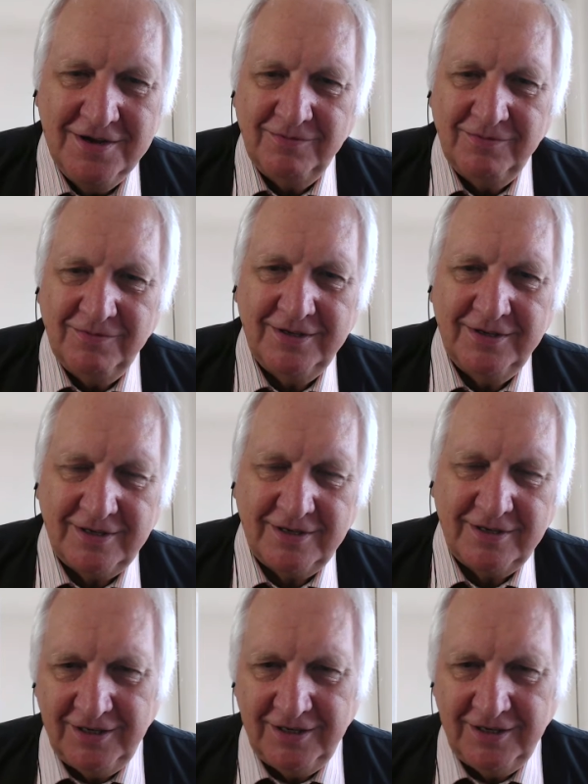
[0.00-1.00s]
mit
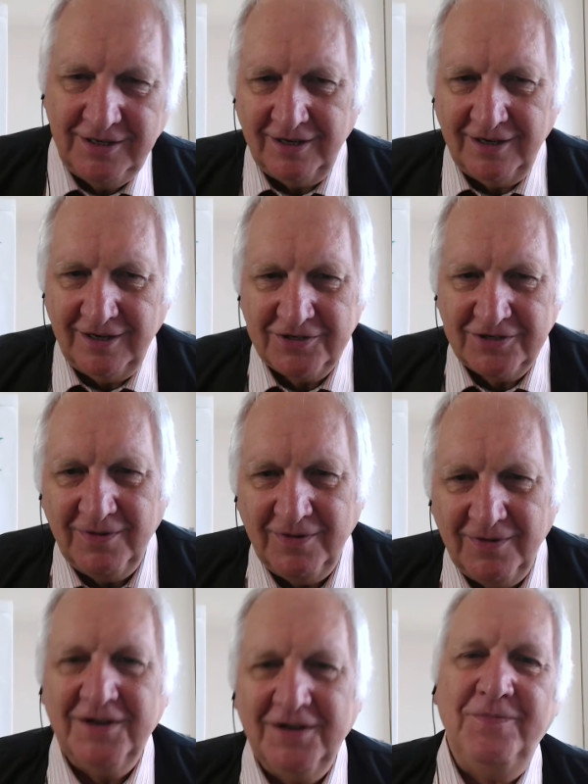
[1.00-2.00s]
der Nichte als
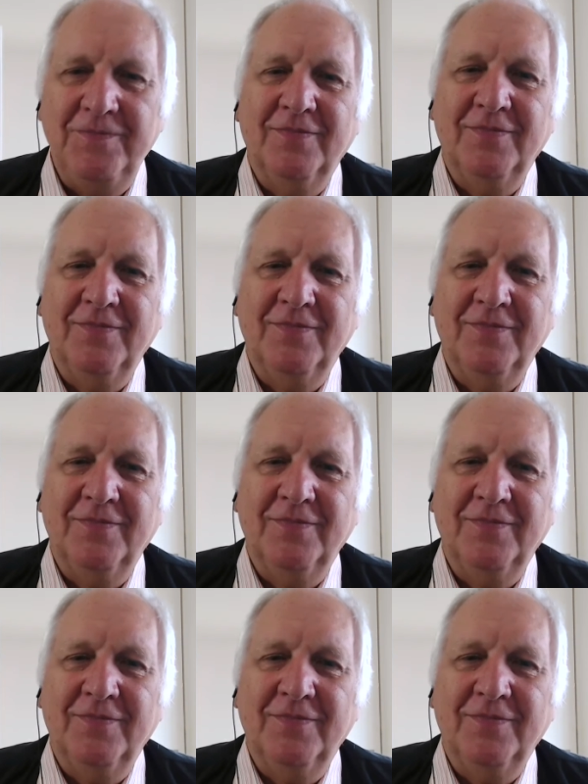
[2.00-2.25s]
Schrittmacher